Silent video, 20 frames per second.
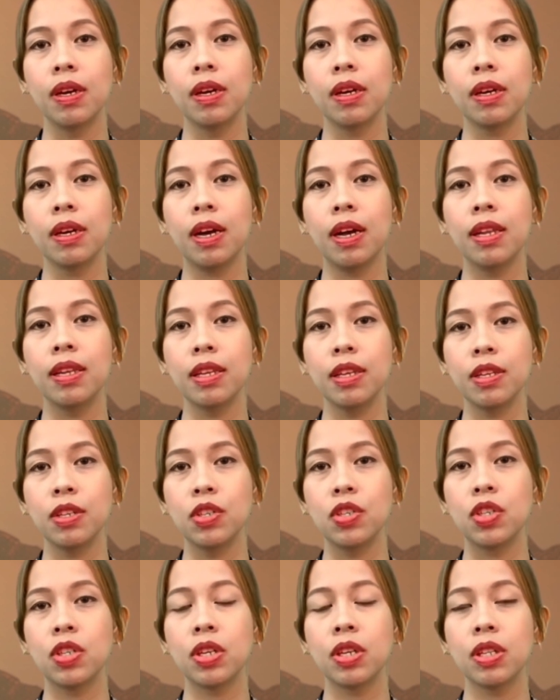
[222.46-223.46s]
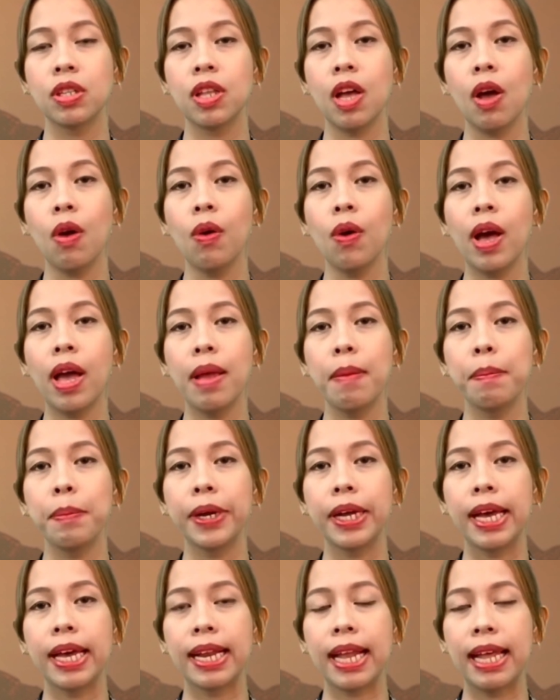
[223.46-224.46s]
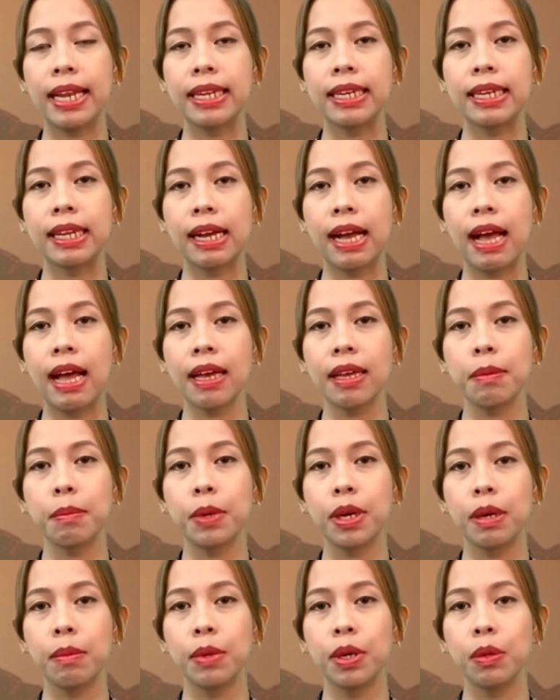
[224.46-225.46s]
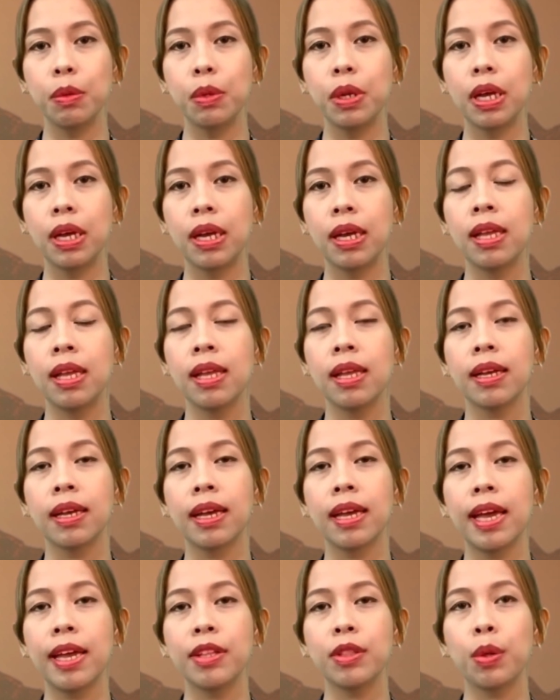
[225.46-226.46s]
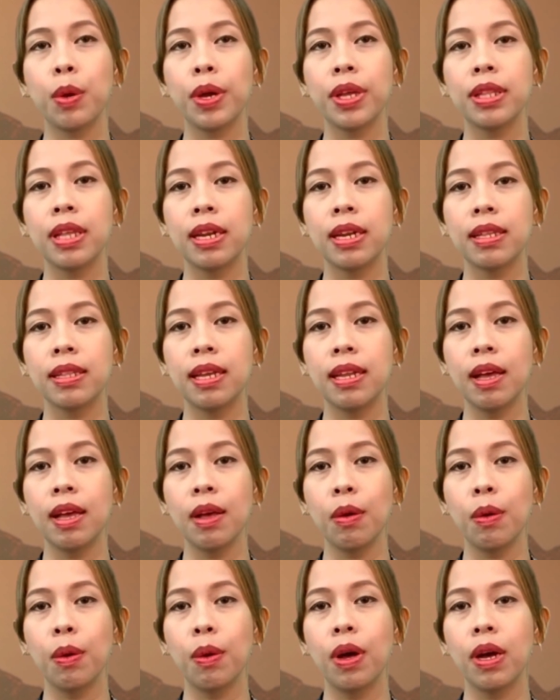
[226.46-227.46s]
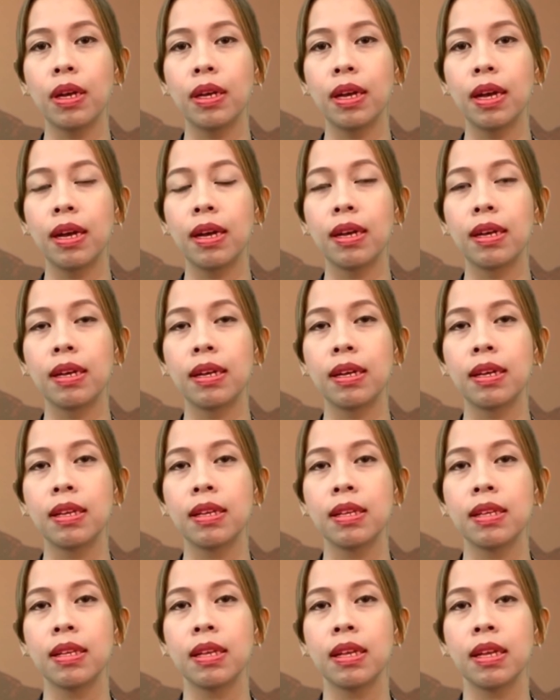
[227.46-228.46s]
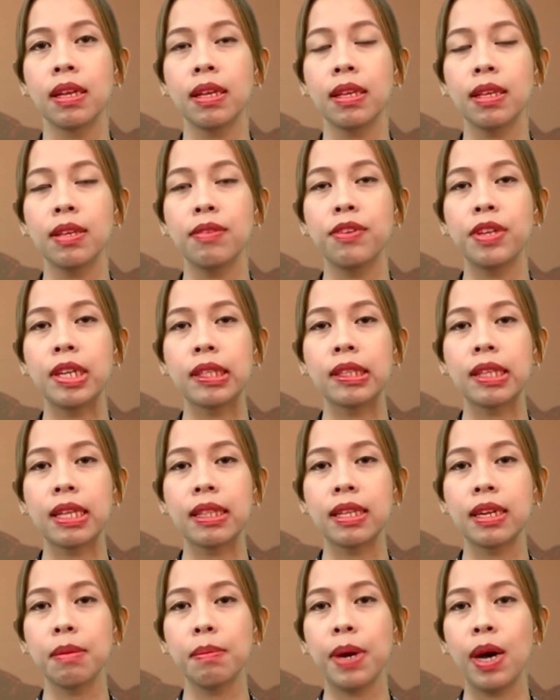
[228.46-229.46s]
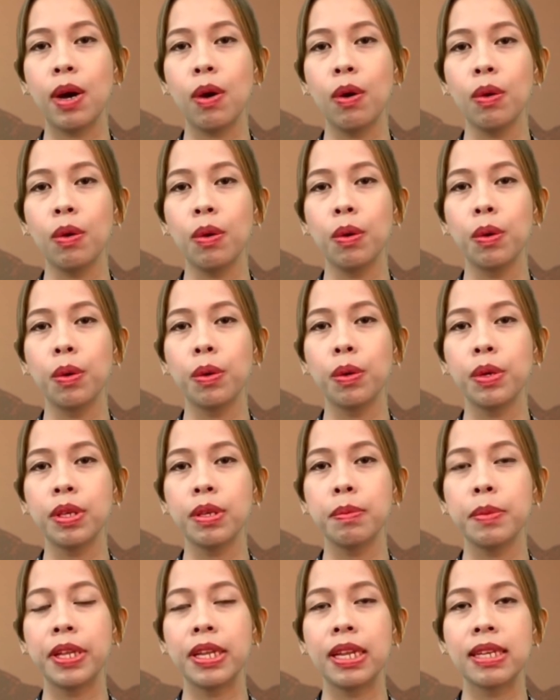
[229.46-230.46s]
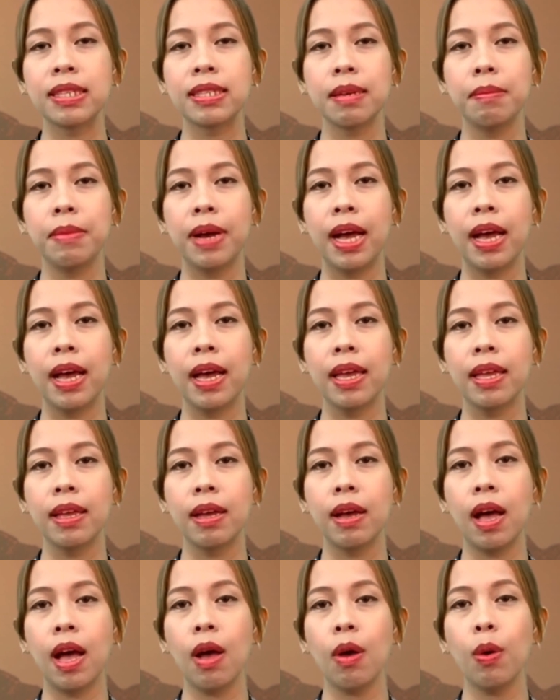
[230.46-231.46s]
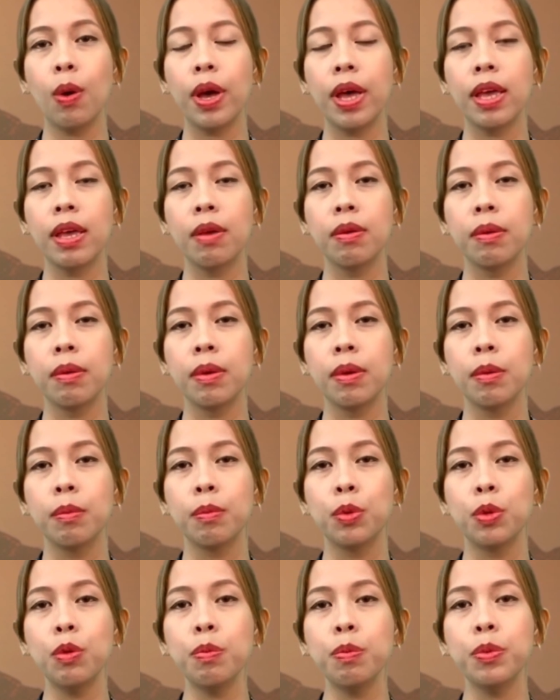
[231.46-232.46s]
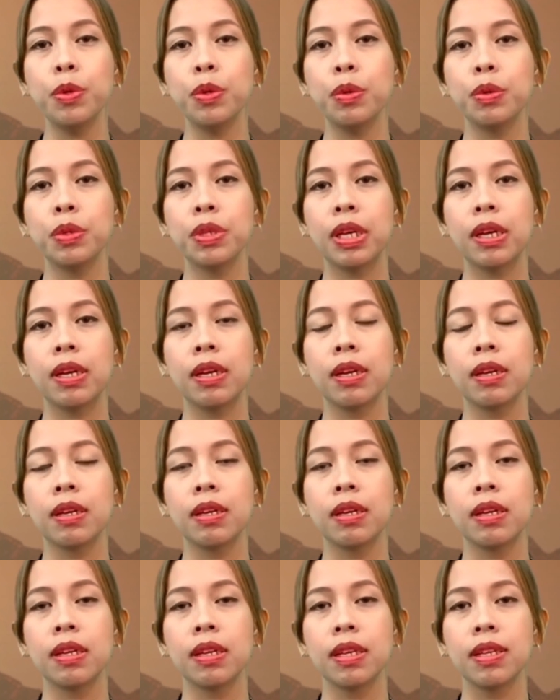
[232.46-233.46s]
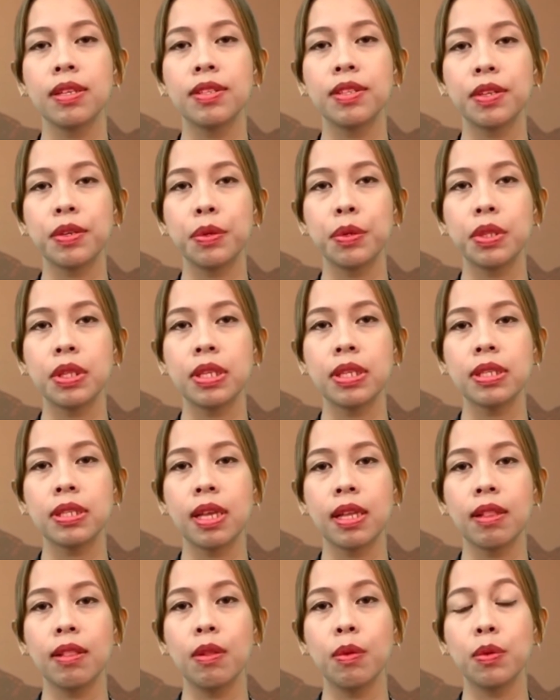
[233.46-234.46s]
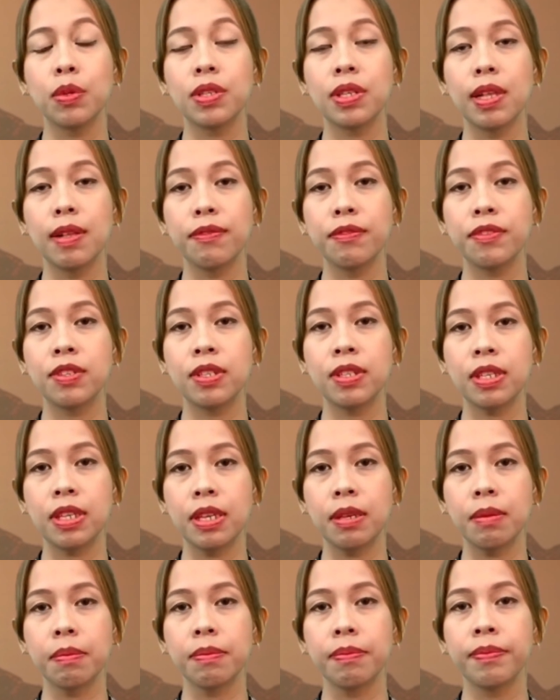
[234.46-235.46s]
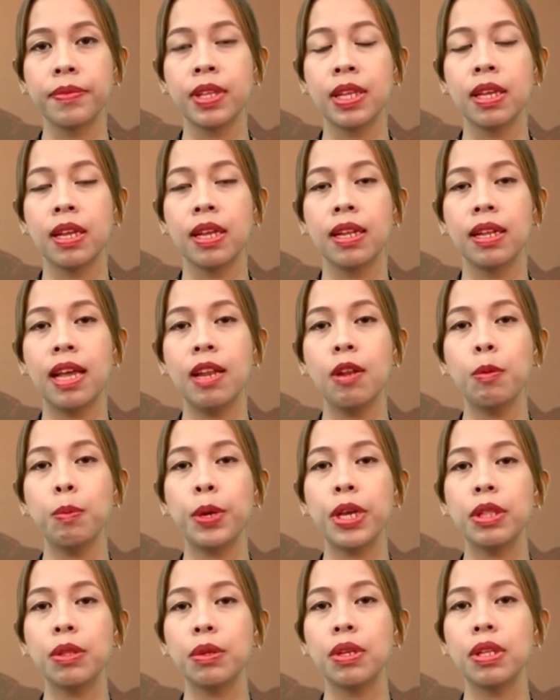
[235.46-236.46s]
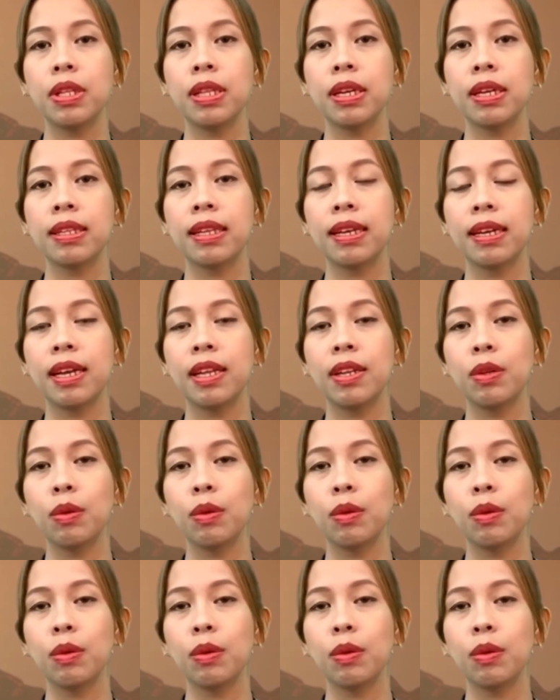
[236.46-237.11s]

college. Hindi ako kayang pag-aralin ng aking mga magulang. Kaya ito ay daladala ko hanggang even nagtatrabaho ko, even nasa bahay. Ako ay punong-puno ng insecurities at low self-esteem. Lalo pa ito nadagdagan